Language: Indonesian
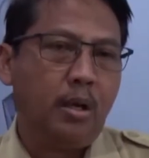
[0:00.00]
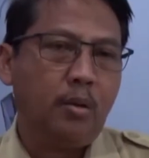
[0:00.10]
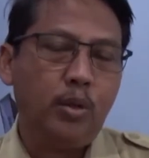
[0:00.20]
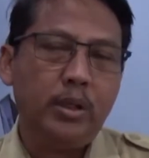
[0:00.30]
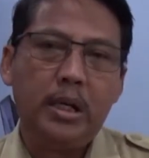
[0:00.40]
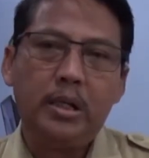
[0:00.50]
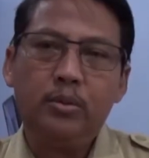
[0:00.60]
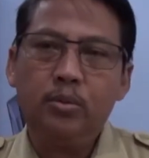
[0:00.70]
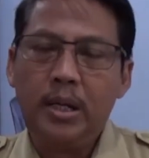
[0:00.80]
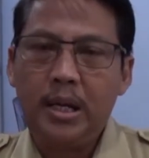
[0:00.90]
Kemudian yang
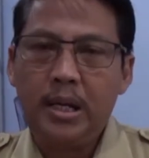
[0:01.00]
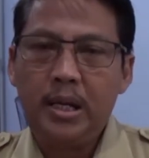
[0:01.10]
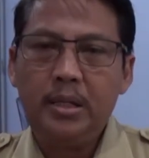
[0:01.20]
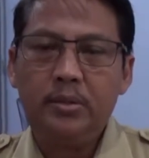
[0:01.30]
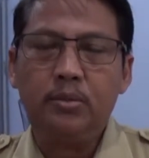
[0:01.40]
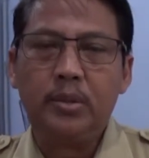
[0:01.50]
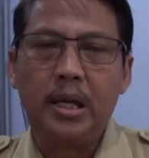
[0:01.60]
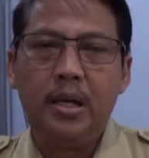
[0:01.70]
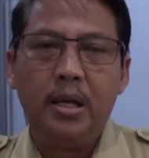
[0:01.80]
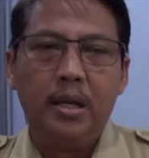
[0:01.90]
kedua
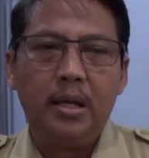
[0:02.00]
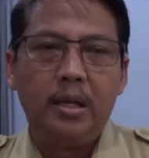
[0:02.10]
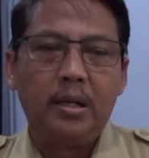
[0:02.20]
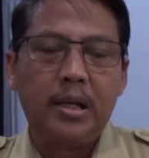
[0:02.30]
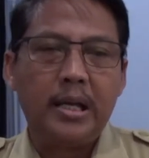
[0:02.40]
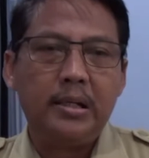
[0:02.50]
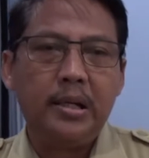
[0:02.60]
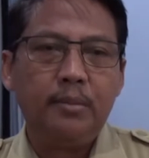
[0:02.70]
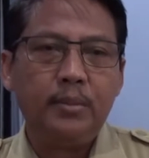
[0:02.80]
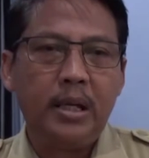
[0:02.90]
juga
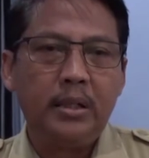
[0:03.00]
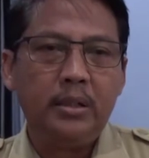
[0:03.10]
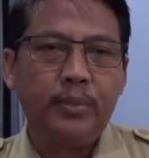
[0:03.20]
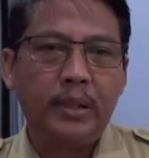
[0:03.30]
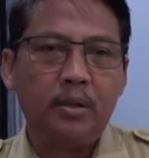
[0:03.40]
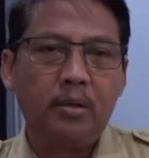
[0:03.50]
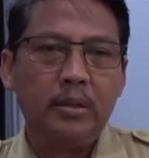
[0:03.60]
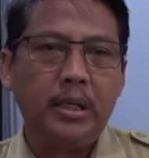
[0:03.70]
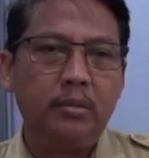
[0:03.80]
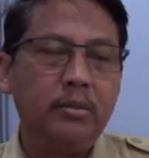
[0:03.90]
karena memang ini
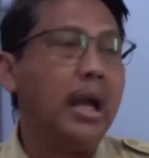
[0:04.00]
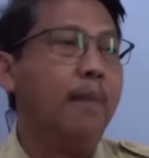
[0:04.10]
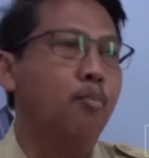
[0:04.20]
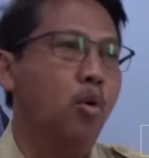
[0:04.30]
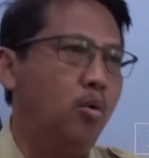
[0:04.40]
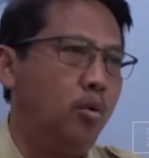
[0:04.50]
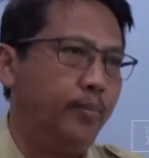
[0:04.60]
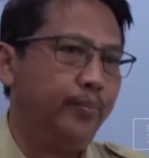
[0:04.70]
vektornya itu nyamuk